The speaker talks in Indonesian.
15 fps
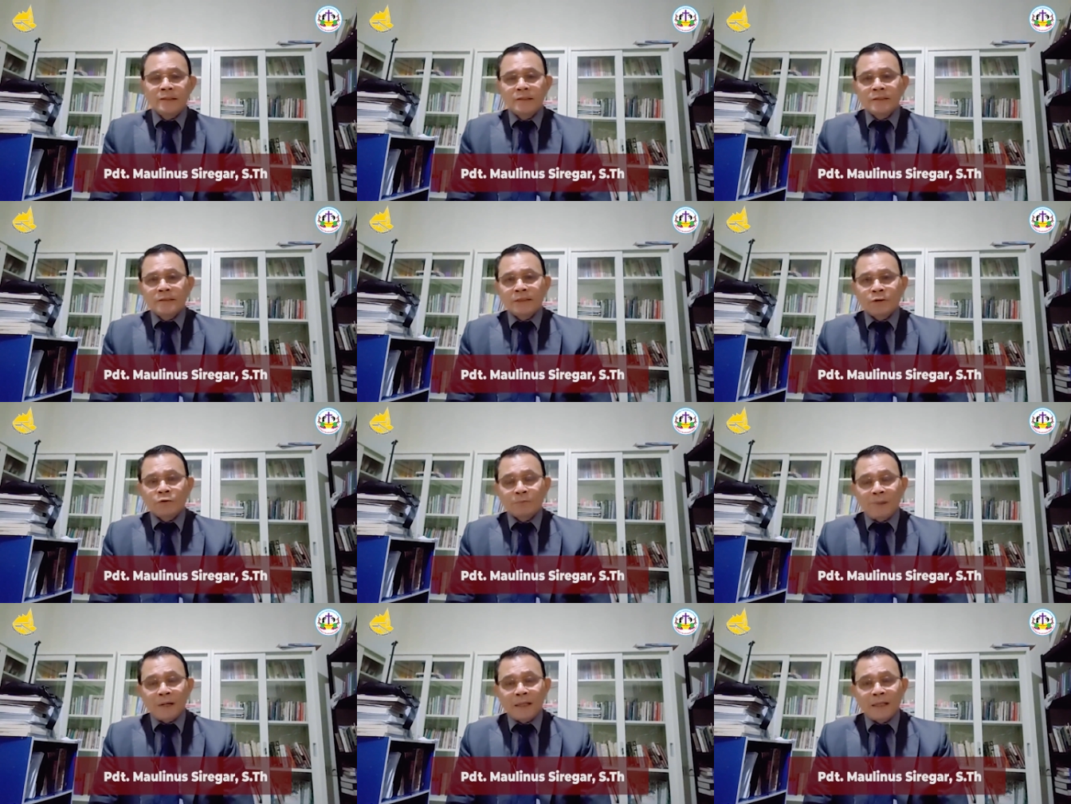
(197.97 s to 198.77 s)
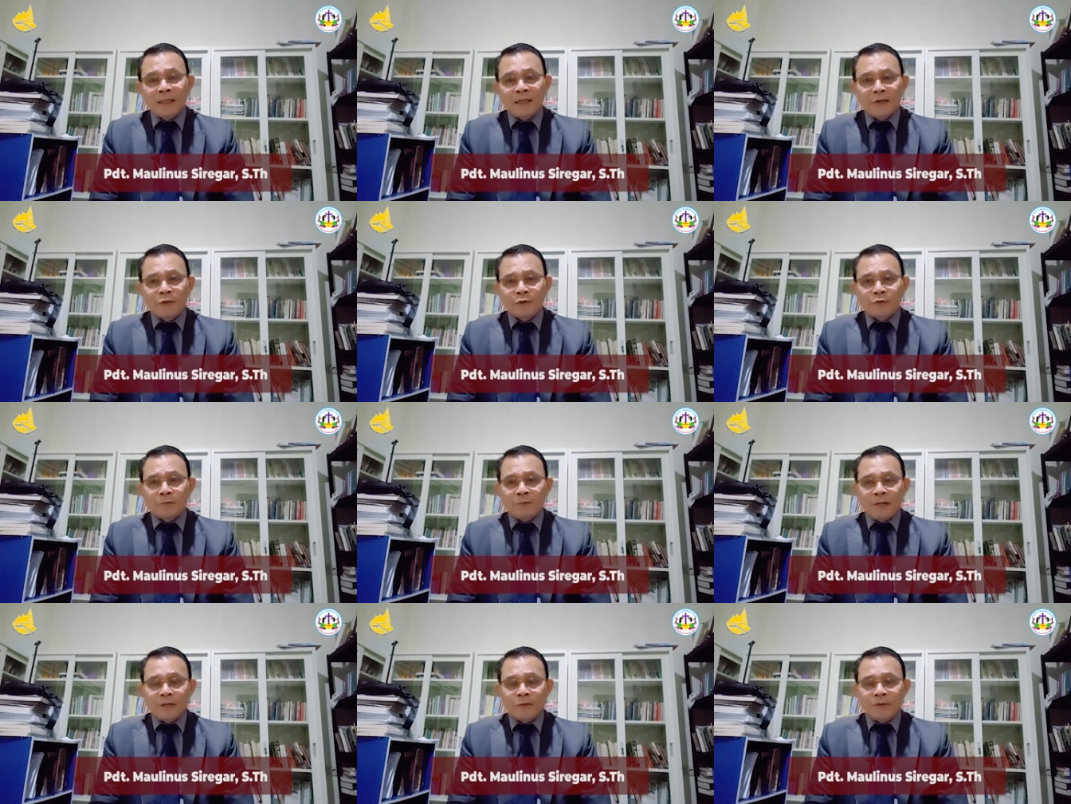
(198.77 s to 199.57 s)
satu panggilan untuk
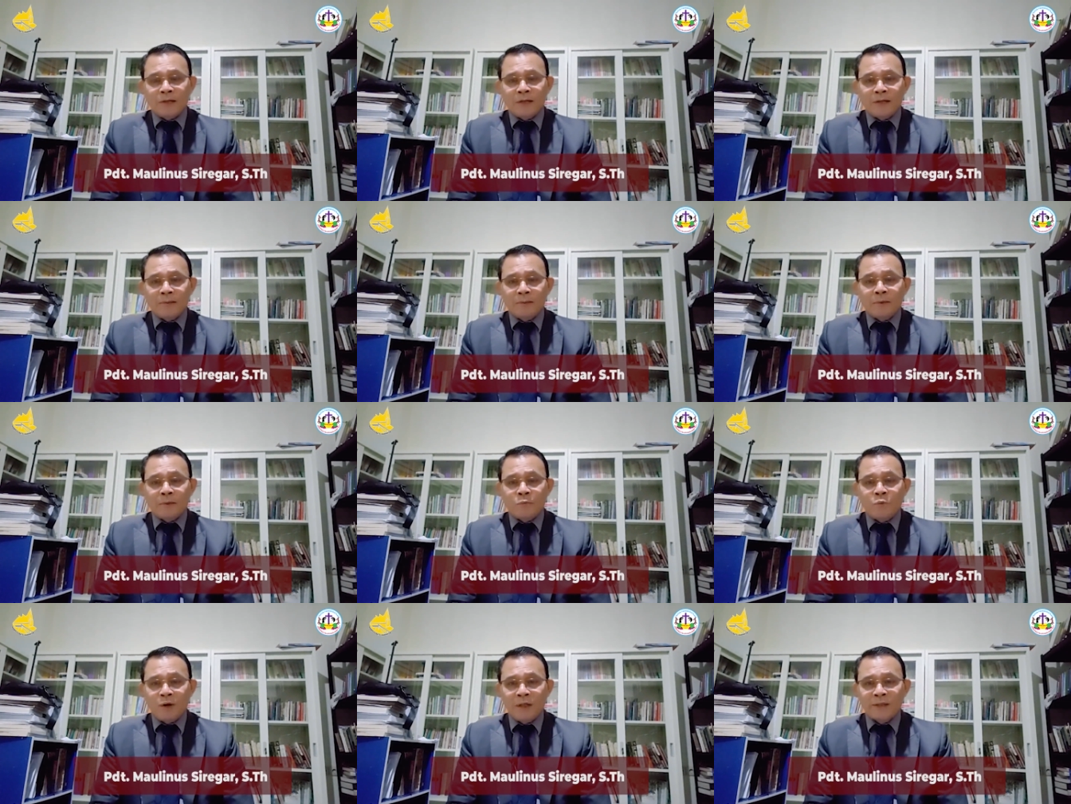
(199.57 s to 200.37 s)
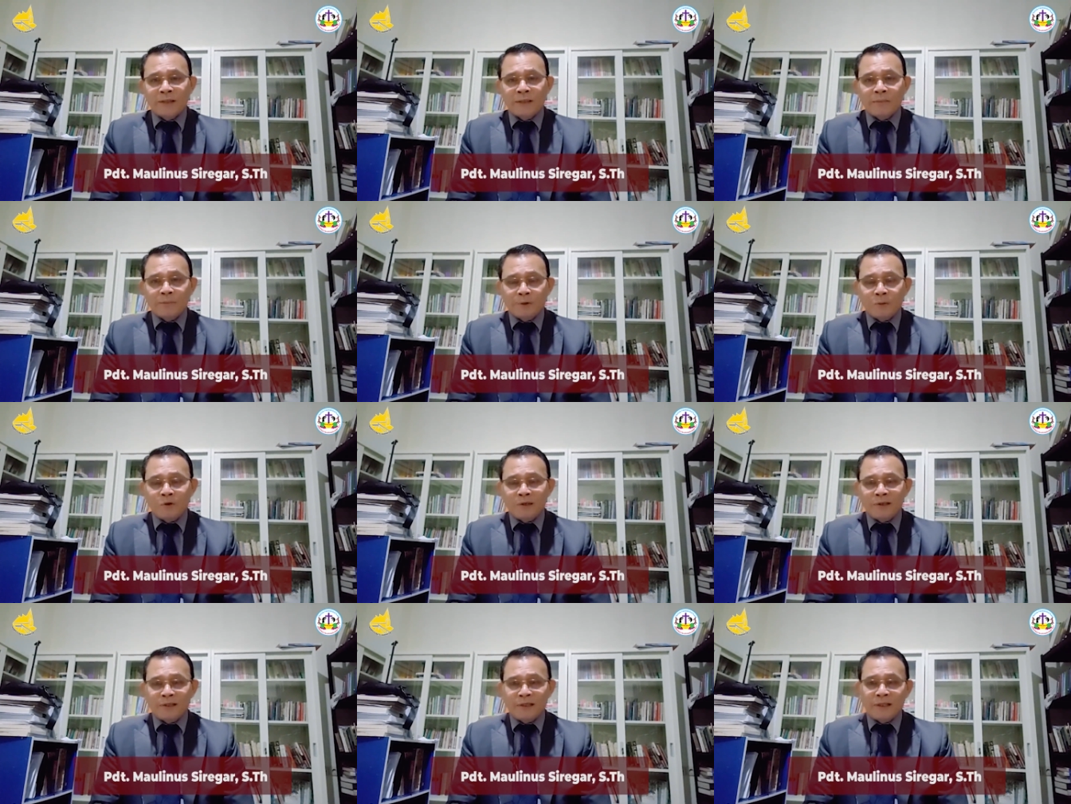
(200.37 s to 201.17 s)
melakukan
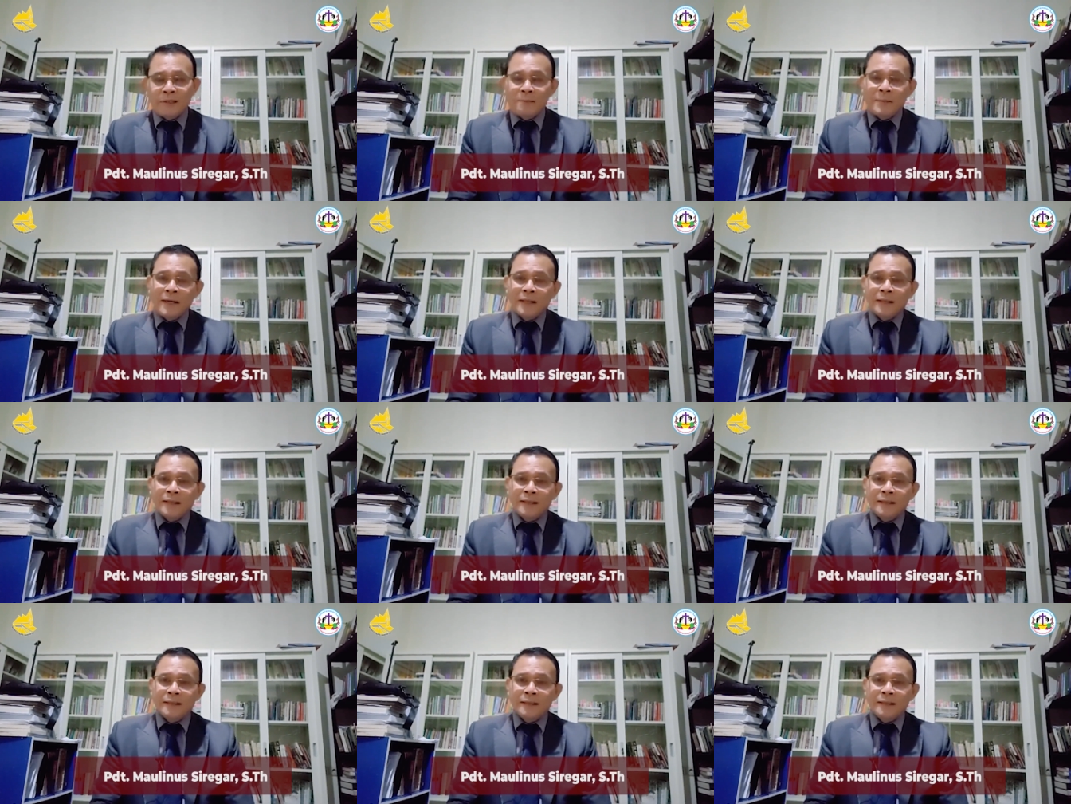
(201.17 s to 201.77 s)
perbuatan-perbuatan yang baik